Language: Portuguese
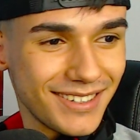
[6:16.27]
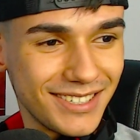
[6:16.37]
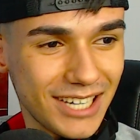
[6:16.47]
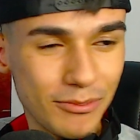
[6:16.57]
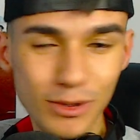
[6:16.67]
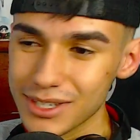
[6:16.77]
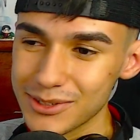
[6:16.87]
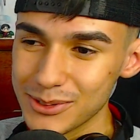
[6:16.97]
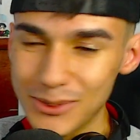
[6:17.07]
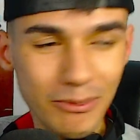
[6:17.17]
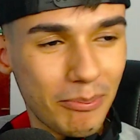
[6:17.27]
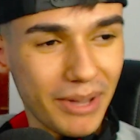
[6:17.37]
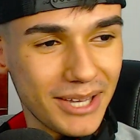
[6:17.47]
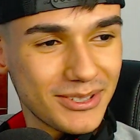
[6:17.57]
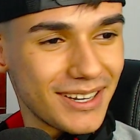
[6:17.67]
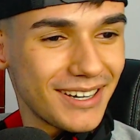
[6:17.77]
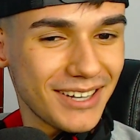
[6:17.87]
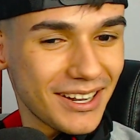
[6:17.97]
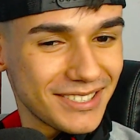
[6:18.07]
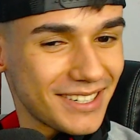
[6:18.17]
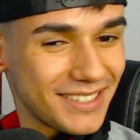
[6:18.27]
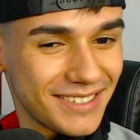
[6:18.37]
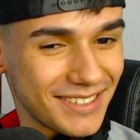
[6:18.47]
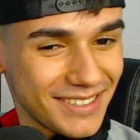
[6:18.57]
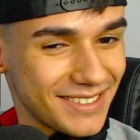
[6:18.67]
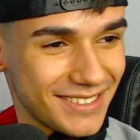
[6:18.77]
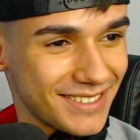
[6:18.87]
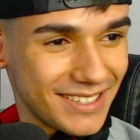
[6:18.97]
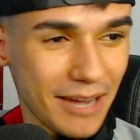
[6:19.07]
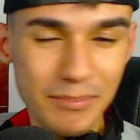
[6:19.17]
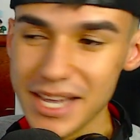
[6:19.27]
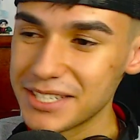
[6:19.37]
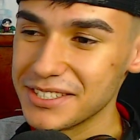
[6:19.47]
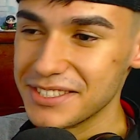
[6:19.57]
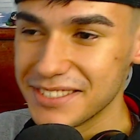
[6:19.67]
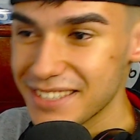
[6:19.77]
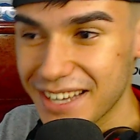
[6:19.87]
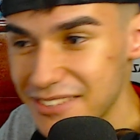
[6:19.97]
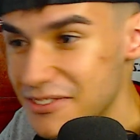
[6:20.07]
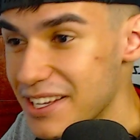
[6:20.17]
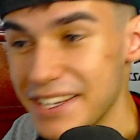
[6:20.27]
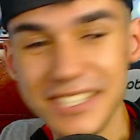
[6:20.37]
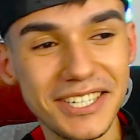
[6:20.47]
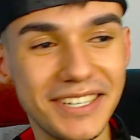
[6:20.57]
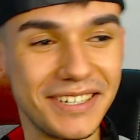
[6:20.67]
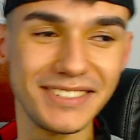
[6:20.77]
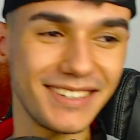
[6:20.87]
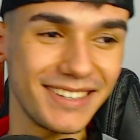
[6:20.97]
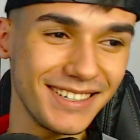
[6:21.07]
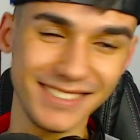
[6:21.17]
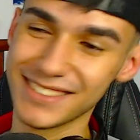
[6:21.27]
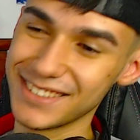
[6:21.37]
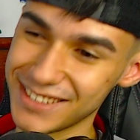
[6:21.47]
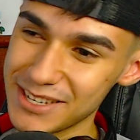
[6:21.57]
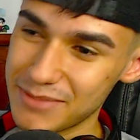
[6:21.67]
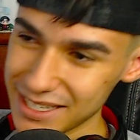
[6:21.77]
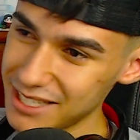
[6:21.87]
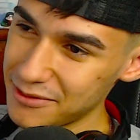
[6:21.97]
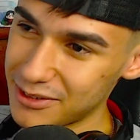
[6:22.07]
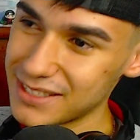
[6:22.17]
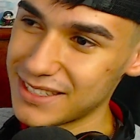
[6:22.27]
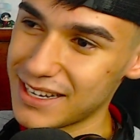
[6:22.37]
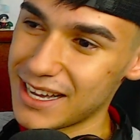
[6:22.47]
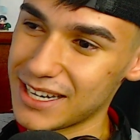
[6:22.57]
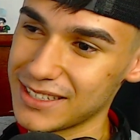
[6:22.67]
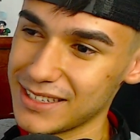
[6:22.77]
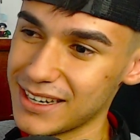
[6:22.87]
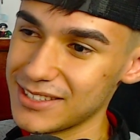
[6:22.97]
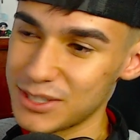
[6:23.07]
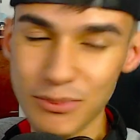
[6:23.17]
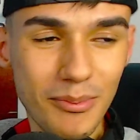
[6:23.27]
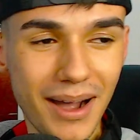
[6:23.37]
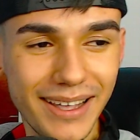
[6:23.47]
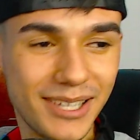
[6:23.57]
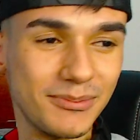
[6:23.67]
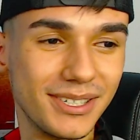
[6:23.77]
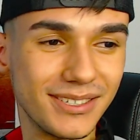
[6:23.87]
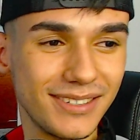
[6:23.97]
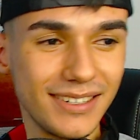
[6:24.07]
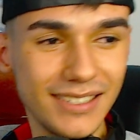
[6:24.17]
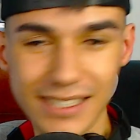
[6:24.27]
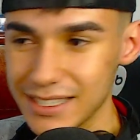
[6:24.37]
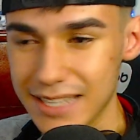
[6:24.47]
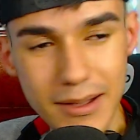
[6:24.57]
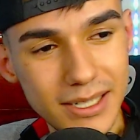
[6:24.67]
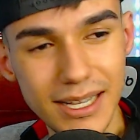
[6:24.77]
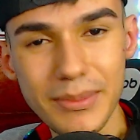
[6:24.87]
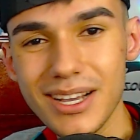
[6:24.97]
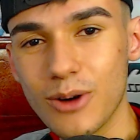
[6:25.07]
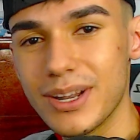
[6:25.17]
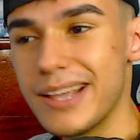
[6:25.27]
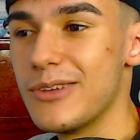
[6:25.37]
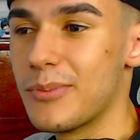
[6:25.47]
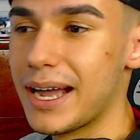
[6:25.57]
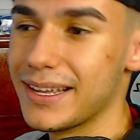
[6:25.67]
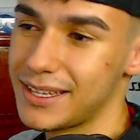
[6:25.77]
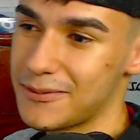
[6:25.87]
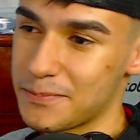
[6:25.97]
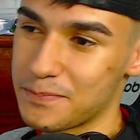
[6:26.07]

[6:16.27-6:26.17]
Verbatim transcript: já botando o peso na, na, na, na mente de, de, quem vê ele chegando, tá ligado? Parece ser foda esse cara, tá ligado? Tipo o Mike, mano. Eles, é, eles é amigão nele, o Mike.